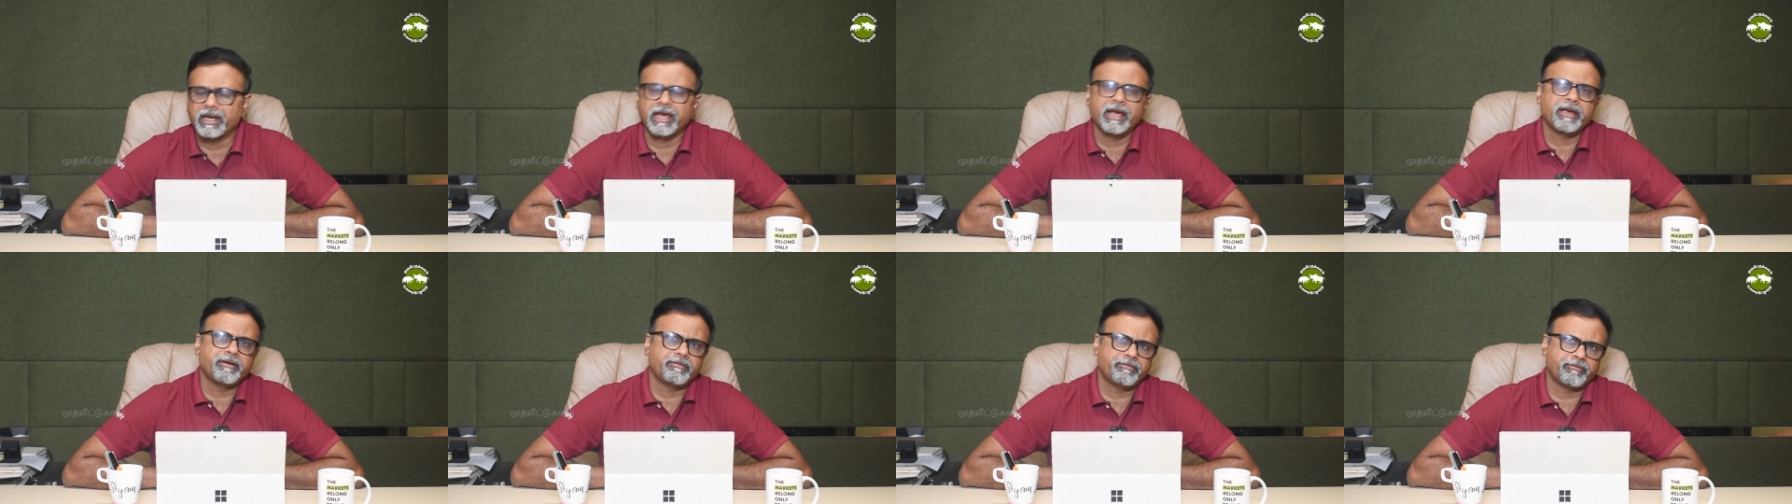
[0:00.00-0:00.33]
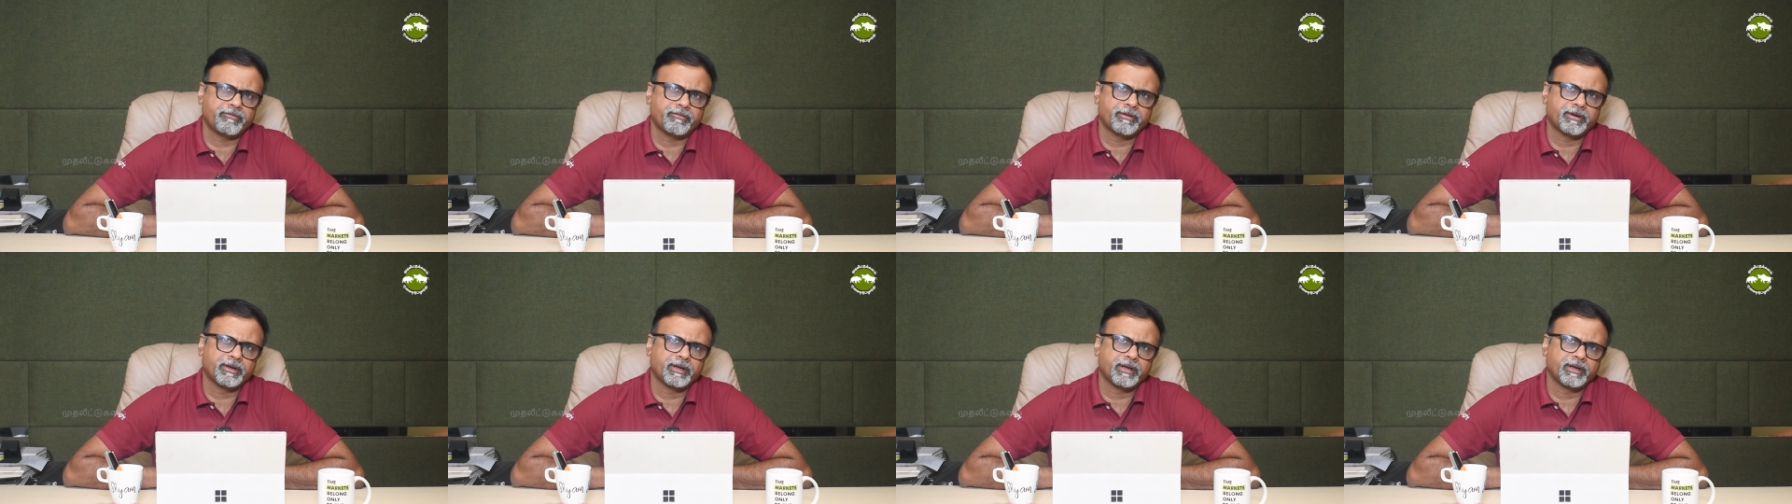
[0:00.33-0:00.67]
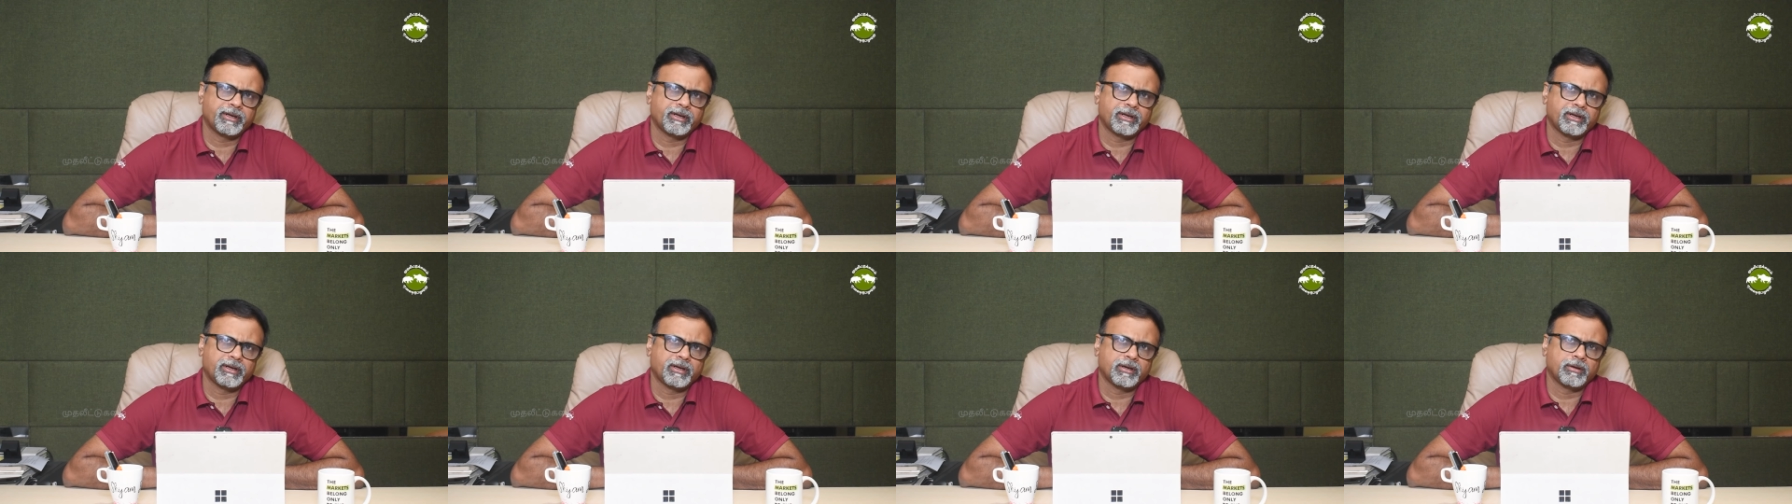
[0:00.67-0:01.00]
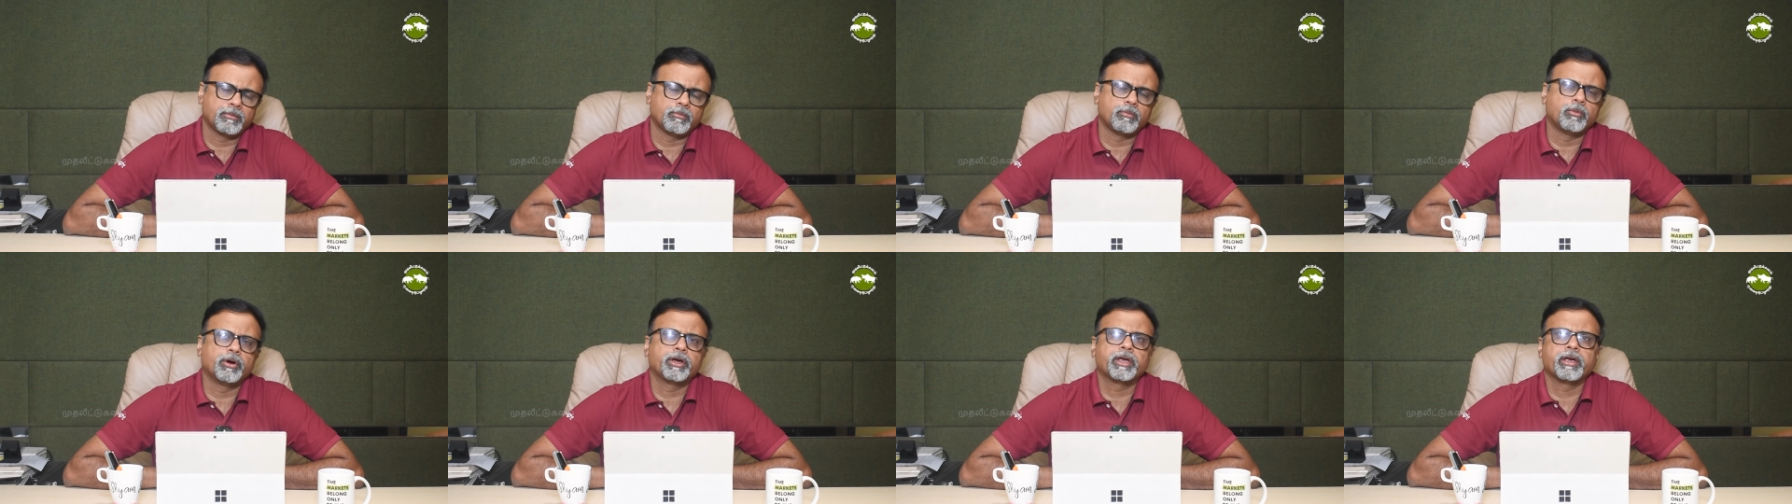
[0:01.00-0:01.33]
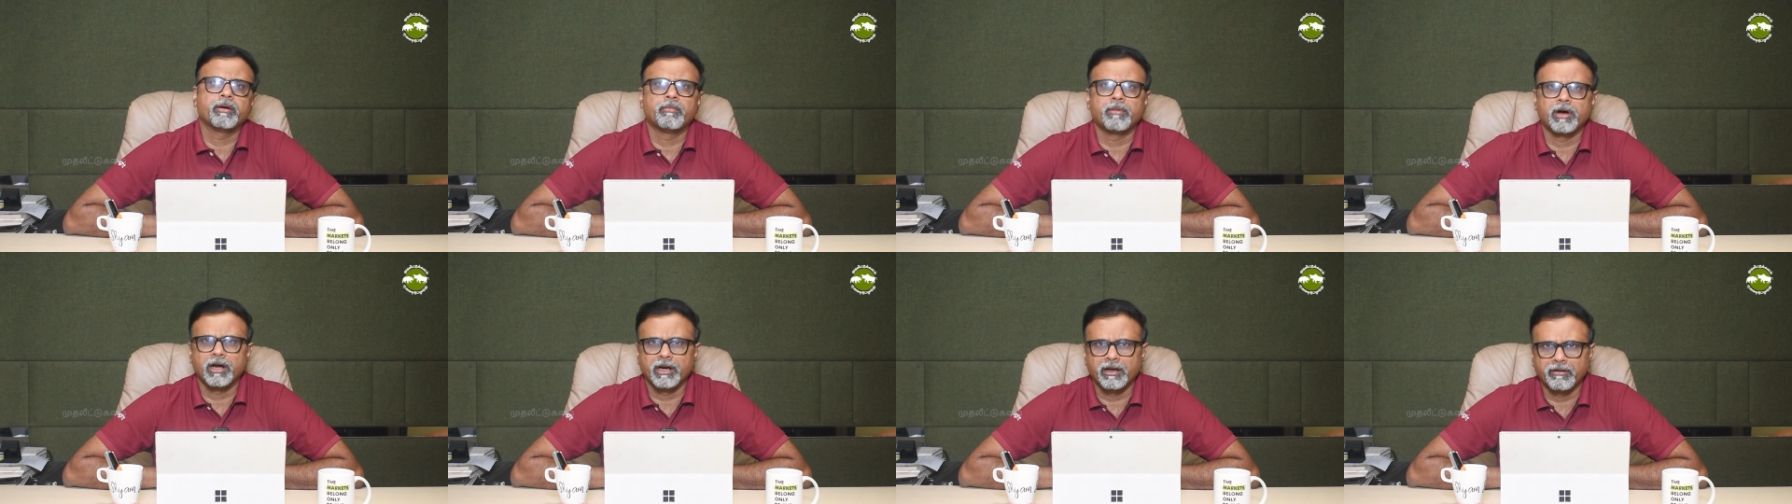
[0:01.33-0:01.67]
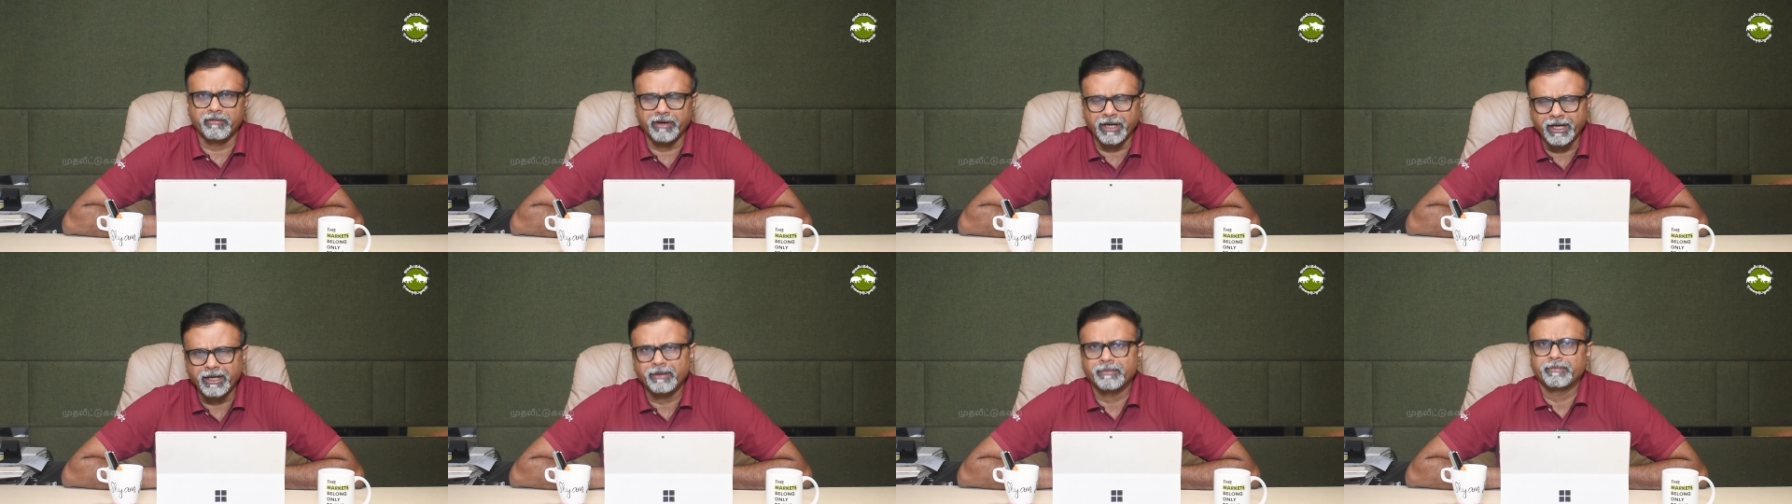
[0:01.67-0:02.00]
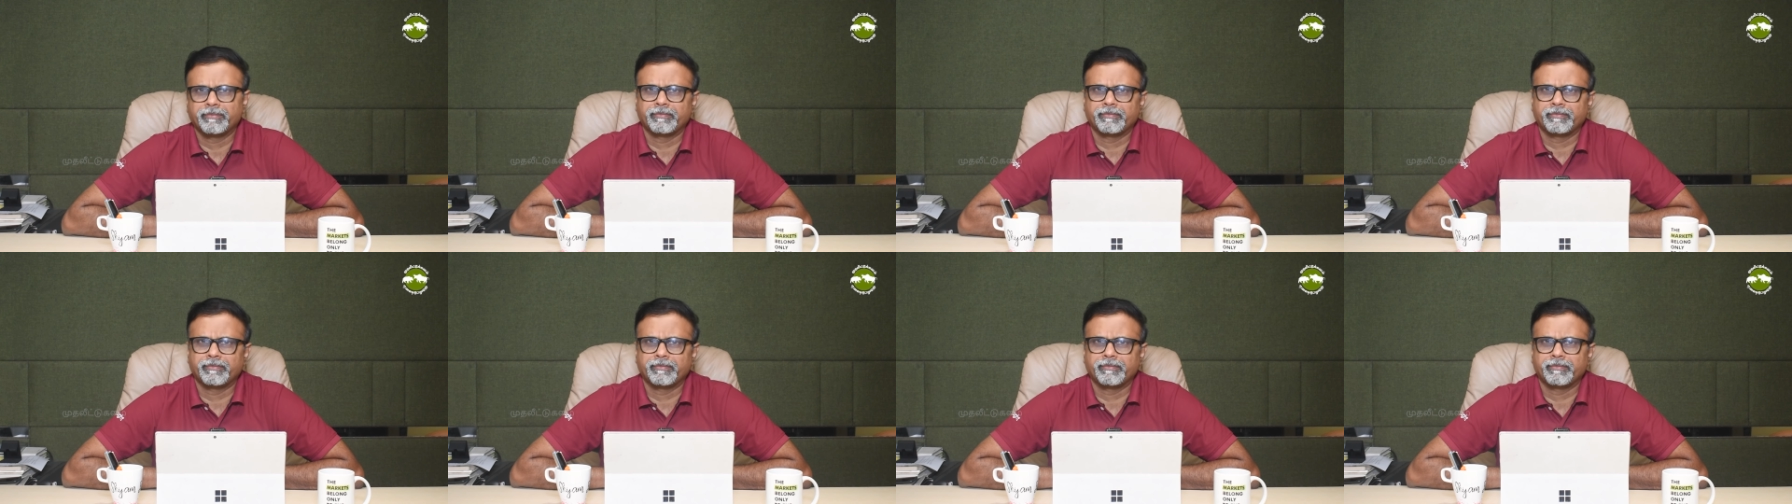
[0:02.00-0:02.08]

லைஃப் முக்கியமானவை